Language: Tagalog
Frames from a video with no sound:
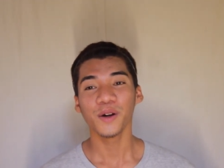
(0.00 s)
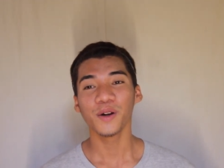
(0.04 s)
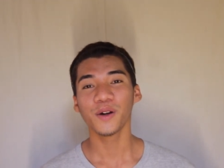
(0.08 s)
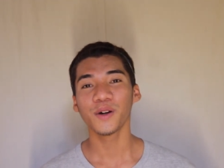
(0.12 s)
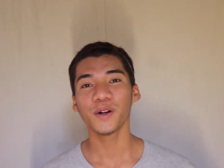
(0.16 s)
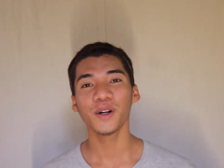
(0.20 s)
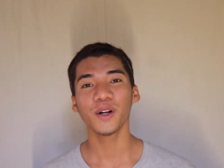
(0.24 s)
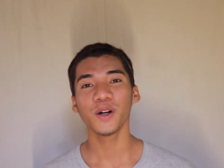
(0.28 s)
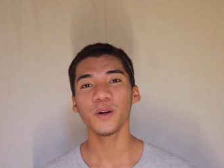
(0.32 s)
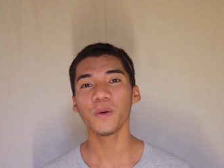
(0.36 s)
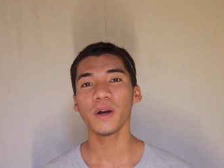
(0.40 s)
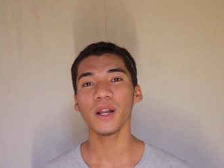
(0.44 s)

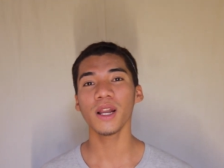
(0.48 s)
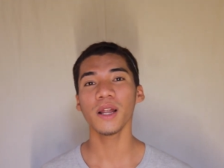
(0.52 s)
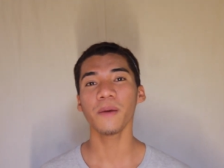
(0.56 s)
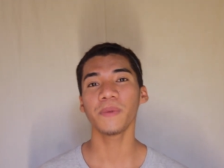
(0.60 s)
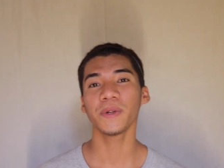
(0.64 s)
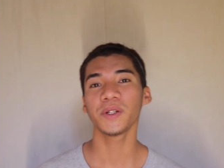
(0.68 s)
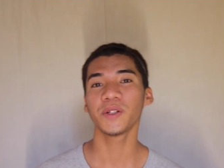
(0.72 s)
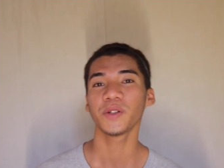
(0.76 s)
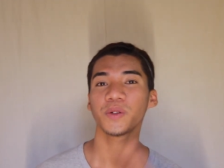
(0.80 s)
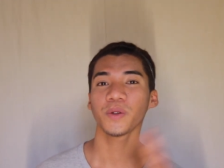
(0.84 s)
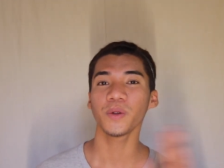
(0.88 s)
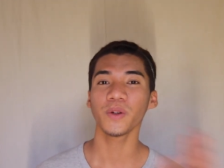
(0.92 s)
or wala
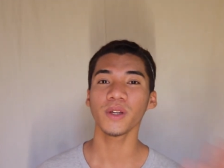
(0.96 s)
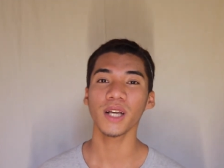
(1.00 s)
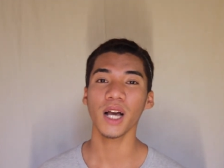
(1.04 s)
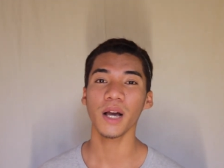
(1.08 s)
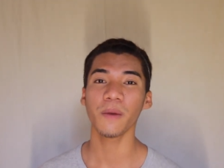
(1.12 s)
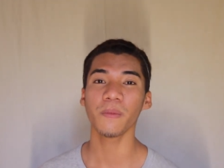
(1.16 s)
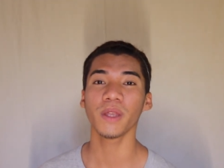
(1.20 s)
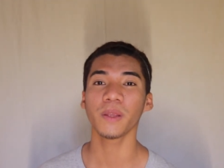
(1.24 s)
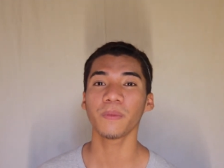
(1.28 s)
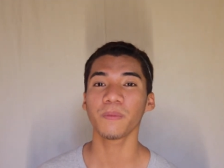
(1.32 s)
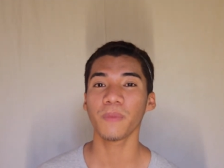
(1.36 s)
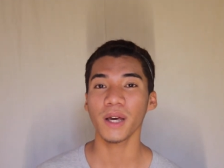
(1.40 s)
pa jud
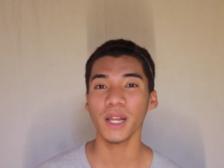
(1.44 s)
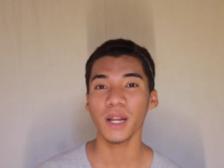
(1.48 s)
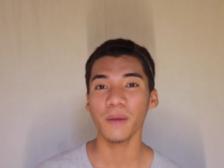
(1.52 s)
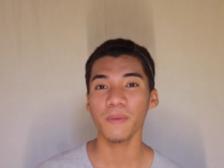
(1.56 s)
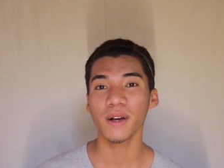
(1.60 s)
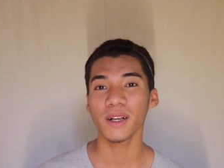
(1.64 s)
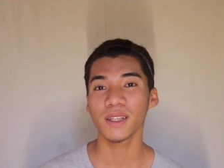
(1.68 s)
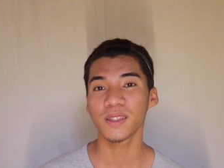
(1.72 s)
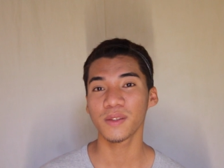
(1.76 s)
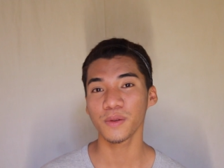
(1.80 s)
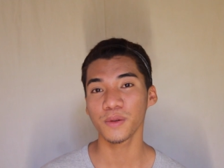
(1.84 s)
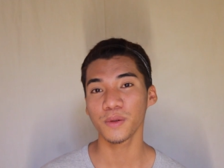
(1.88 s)
gamit para
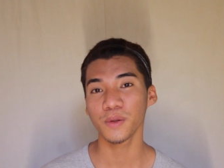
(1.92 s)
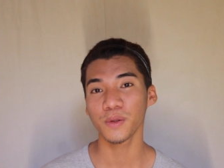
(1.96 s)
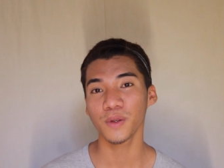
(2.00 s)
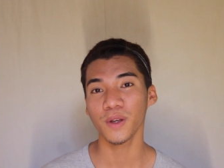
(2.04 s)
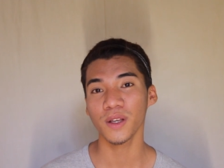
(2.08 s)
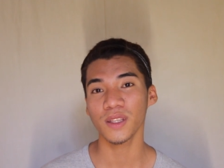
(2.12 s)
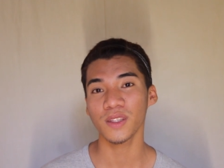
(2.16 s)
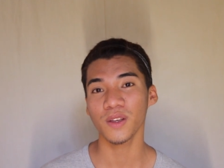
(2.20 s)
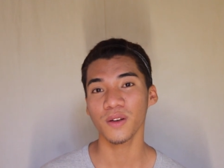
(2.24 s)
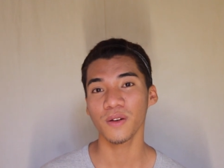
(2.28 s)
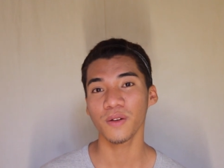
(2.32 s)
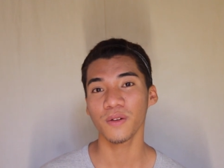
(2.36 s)
magsugod
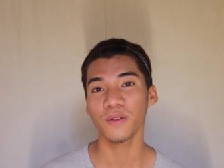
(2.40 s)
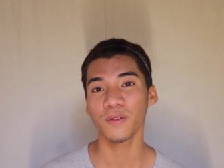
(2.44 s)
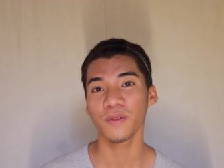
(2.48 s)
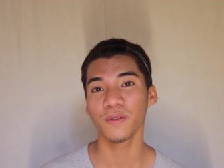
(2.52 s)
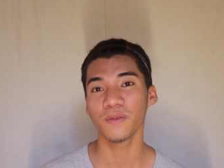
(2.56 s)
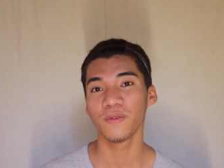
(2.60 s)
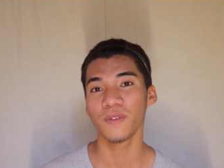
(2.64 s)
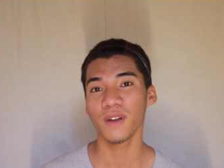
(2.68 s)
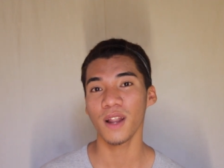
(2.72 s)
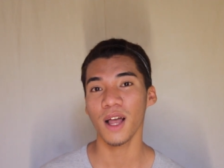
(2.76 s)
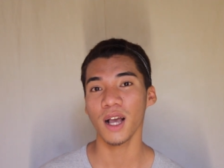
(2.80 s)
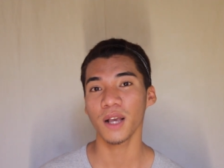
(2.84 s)
ka sa
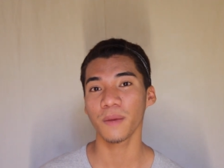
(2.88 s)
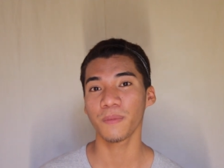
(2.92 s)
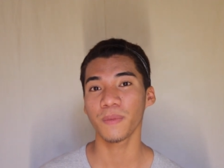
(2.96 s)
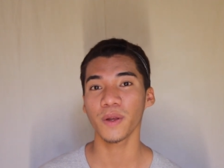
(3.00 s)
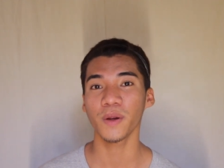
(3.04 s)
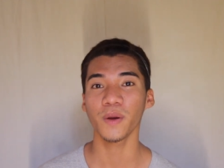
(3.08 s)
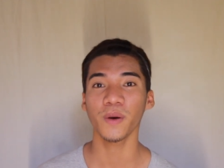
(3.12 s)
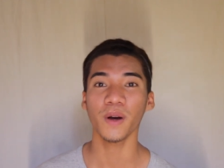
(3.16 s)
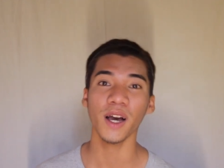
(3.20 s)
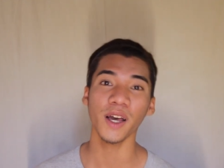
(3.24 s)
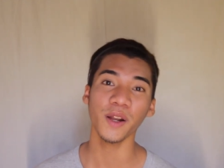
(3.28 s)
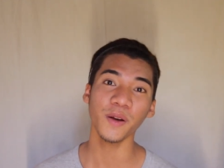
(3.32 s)
akong vlog
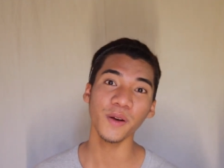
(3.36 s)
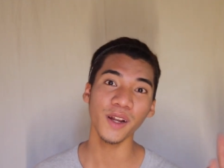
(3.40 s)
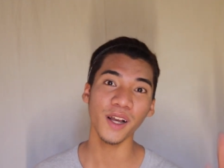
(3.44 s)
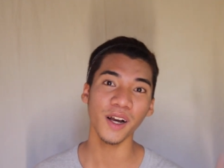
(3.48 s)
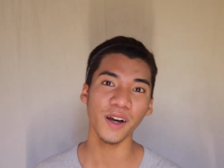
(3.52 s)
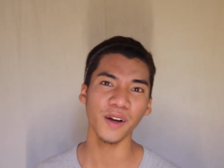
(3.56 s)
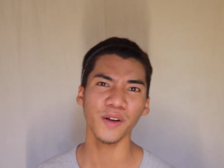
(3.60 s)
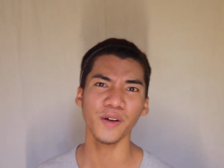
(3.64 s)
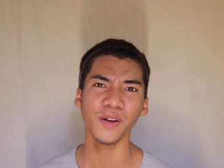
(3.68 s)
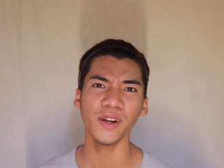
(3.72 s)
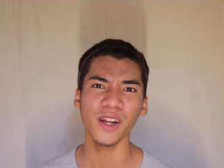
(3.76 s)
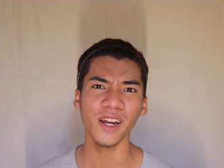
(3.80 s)
pero karon na
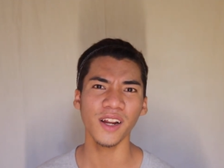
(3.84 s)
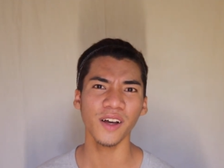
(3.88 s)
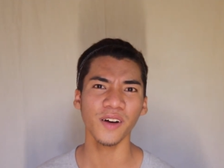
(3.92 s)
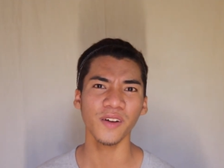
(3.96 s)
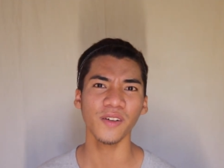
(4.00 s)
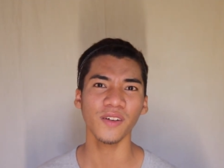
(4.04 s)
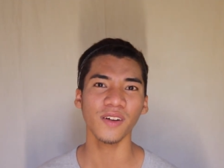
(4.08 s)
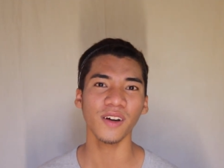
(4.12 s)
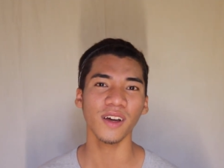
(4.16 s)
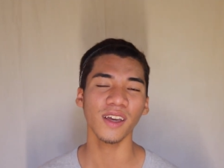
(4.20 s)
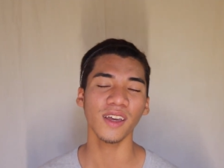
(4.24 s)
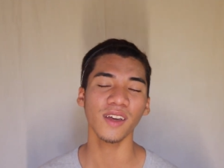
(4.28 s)
kanon na
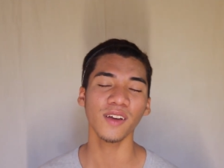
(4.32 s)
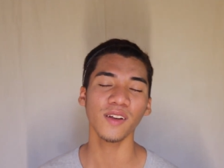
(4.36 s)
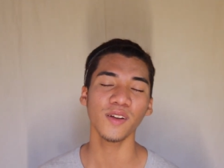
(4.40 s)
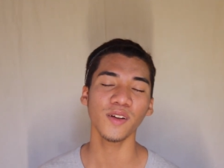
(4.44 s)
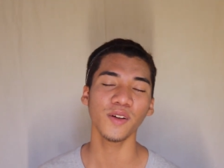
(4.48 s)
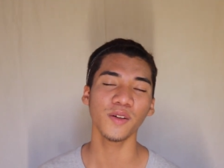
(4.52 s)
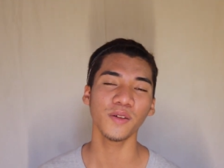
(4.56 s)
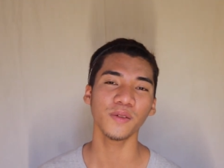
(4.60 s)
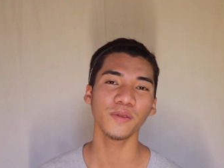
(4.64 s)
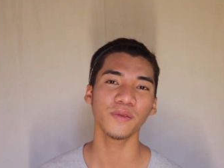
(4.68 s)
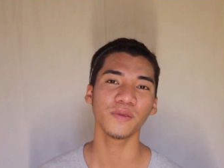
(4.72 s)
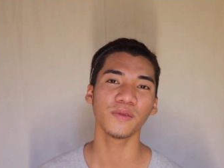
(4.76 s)
ko kay you
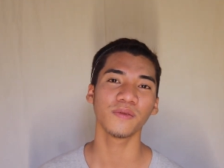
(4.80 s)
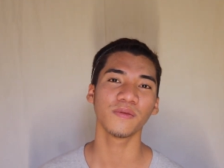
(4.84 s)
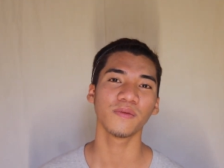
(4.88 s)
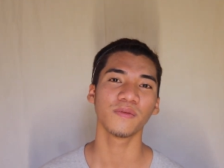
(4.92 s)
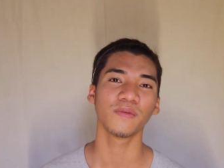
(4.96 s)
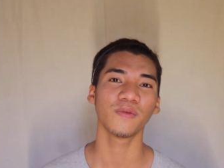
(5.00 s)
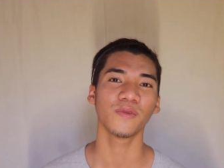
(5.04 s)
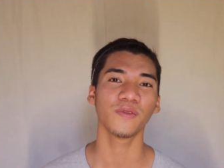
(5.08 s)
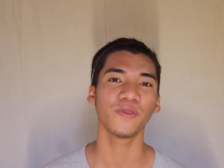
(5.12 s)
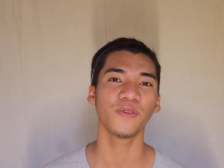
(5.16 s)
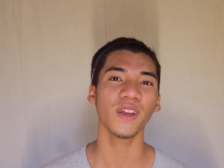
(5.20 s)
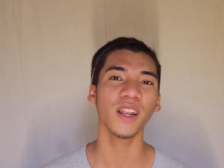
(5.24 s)
know
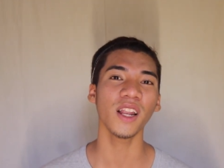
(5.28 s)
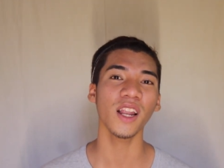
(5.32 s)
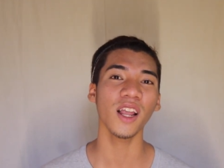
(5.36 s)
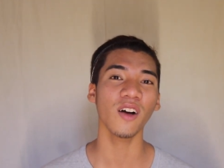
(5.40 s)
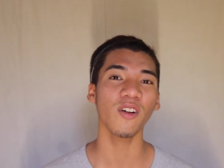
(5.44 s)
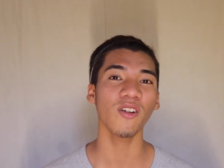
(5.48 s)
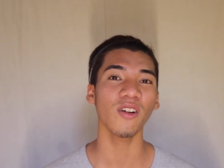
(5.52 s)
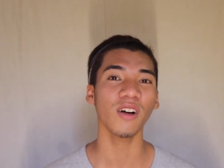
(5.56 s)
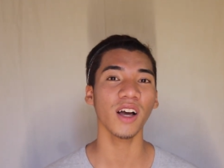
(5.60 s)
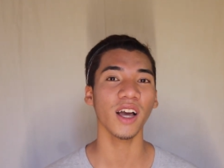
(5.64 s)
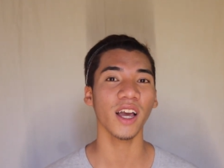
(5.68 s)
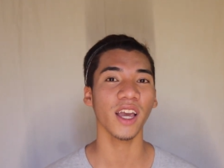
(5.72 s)
feel na
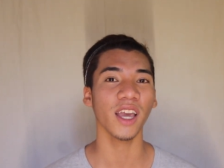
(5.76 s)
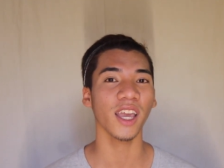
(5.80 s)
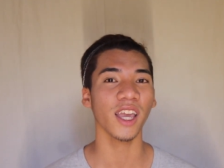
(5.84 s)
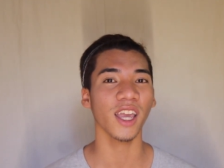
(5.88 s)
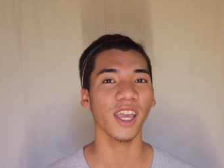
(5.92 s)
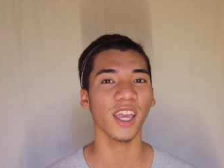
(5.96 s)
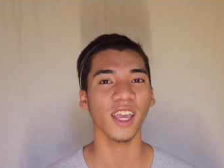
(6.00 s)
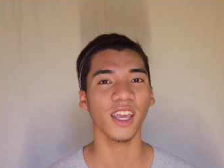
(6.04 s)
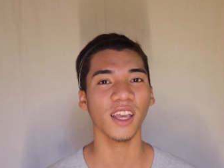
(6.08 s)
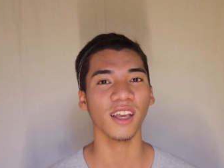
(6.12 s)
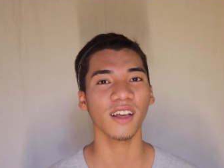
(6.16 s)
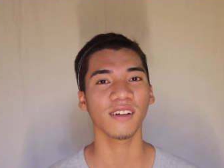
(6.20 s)

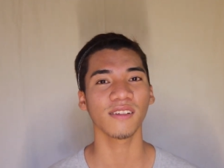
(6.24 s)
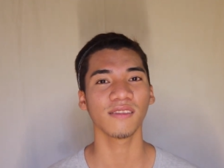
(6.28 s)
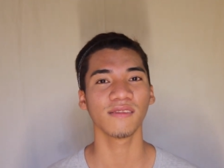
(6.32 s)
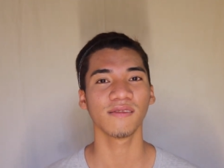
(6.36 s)
kay